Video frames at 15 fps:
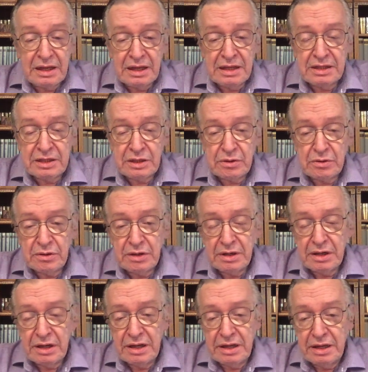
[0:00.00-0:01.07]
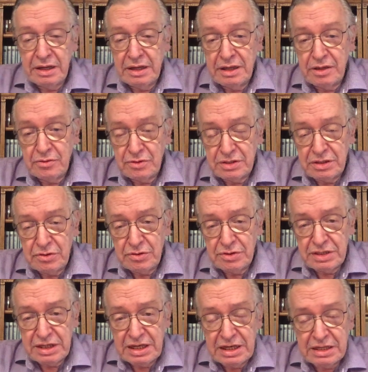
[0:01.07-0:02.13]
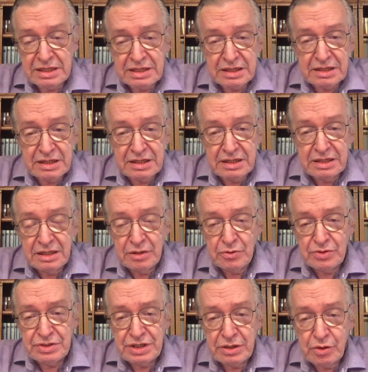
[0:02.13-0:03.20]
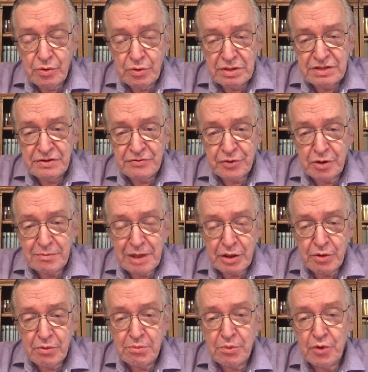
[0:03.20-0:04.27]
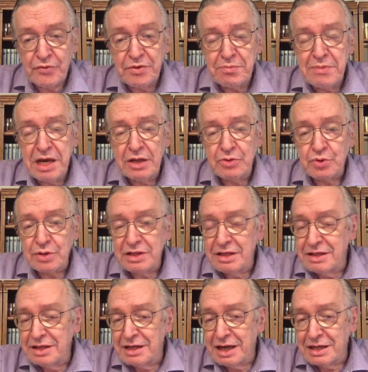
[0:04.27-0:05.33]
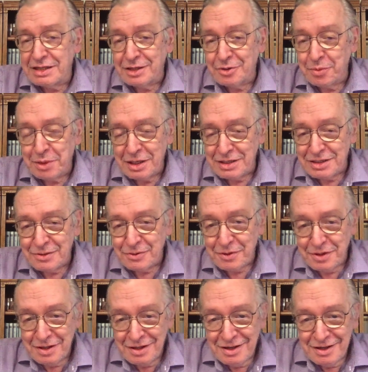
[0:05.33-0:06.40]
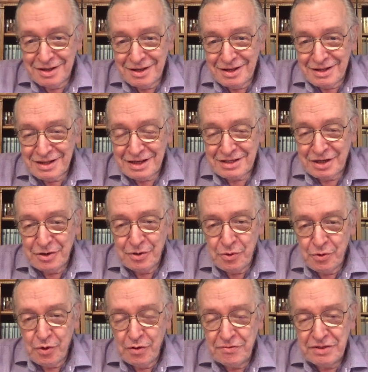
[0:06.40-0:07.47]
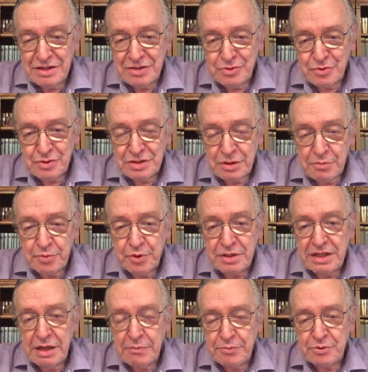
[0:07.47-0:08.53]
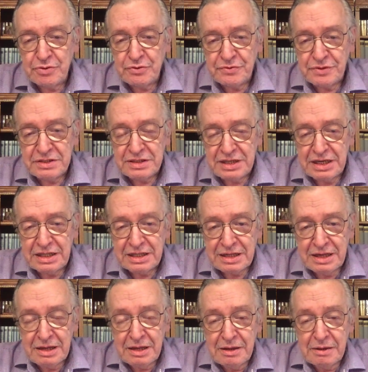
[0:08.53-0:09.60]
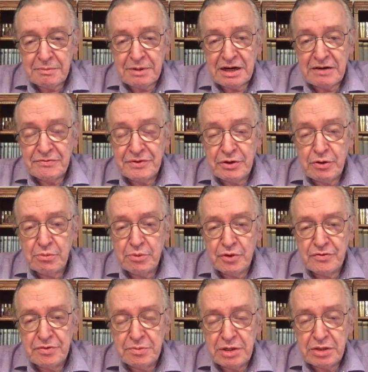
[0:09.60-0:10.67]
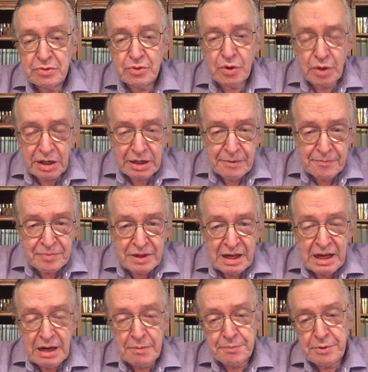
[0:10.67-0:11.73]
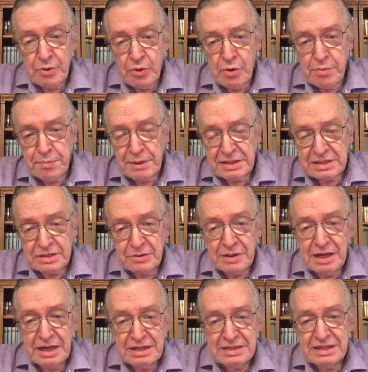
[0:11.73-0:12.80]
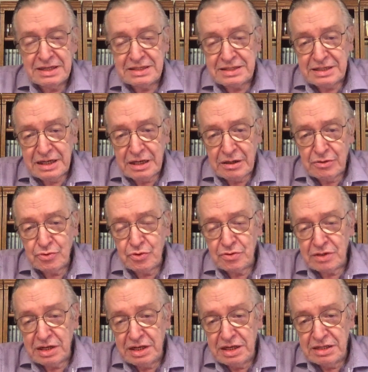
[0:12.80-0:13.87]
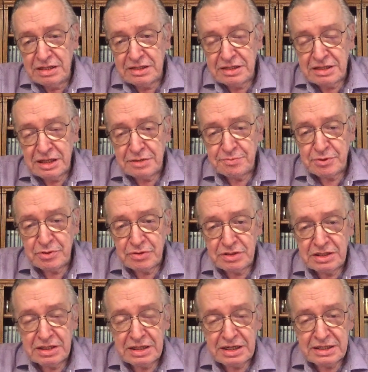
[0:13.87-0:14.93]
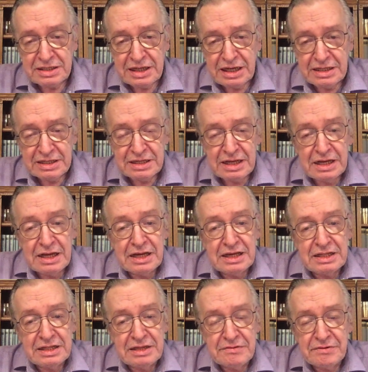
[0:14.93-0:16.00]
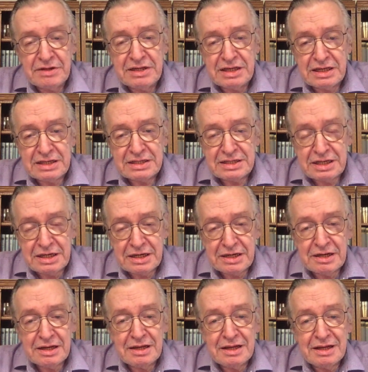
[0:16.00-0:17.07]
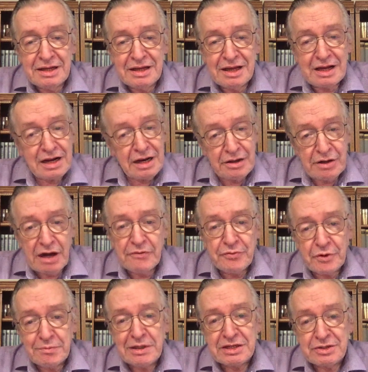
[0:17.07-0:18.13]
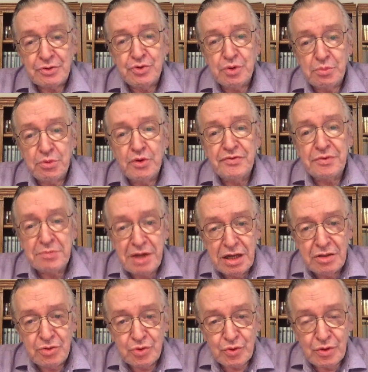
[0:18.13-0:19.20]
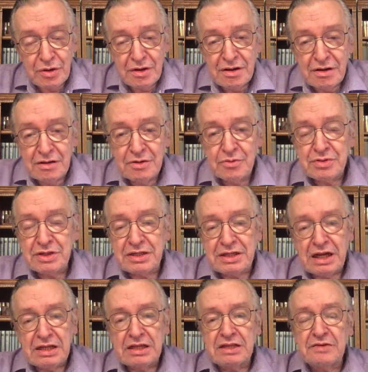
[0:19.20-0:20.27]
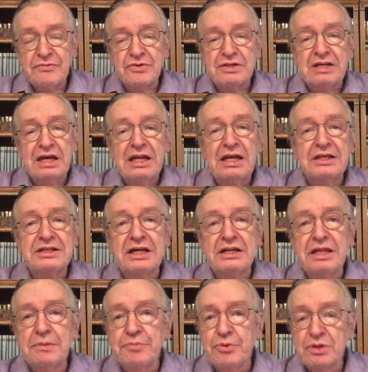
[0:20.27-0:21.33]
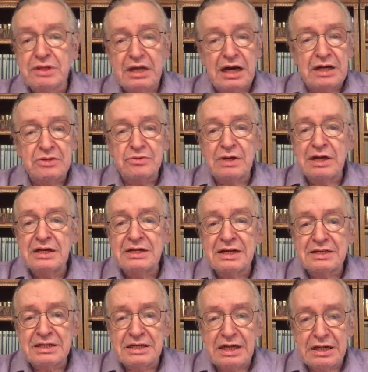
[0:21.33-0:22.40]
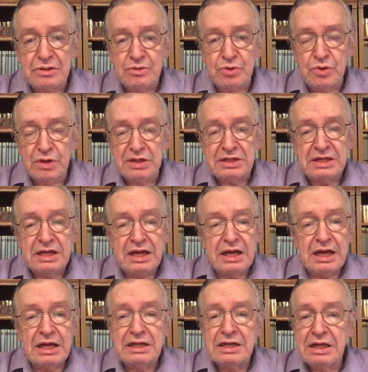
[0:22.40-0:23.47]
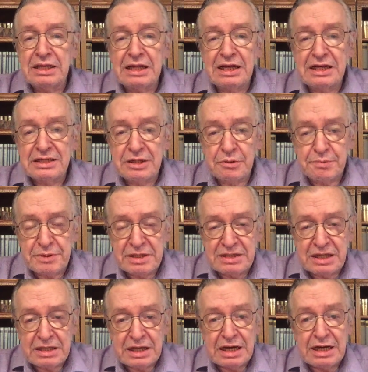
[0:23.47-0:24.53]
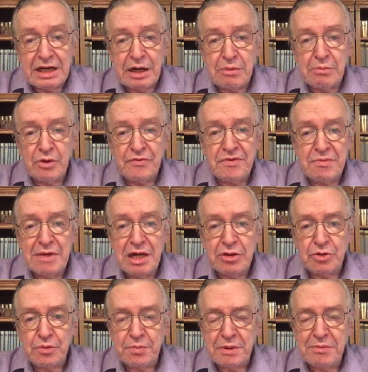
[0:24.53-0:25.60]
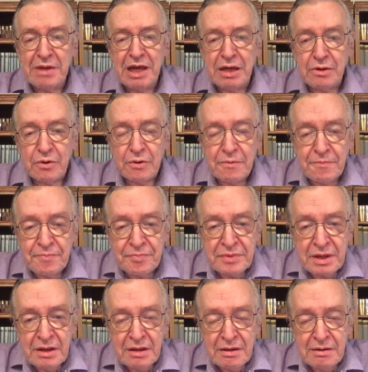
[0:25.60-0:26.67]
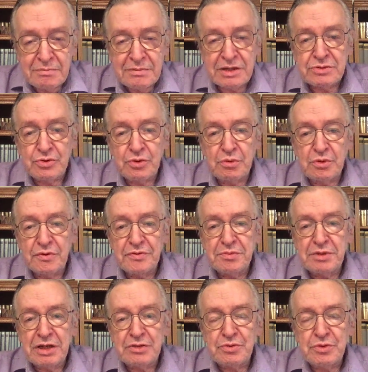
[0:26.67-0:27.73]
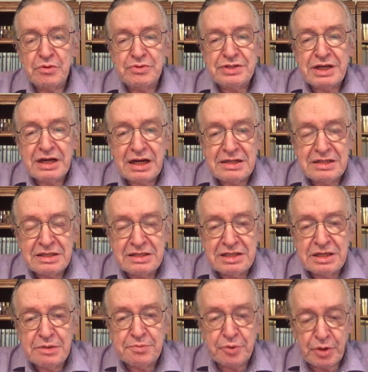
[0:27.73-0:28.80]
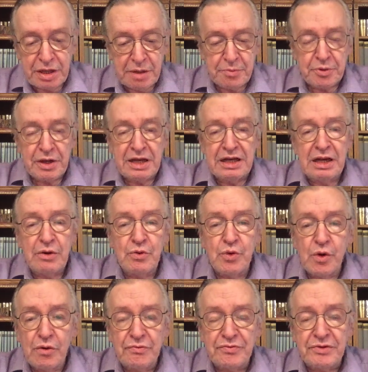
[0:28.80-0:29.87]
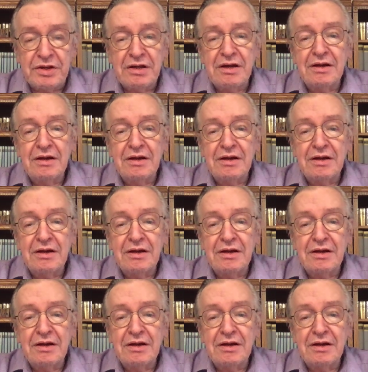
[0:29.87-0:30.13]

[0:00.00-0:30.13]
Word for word: Então, eu digo o seguinte: não chegou a se formar um movimento de direita no Brasil. Tá não houve discussão por tempo suficiente para haver um movimento. Ora, a preocupação essencial dos líderes, das pessoas interessadas, deveria ser, claro, a formação do movimento. Não se trata de você eleger deputados, eleger senadores e nem de eleger um presidente, é criar um movimento primeiro. Mas o movimento não chega a existir, por quê? Porque não houve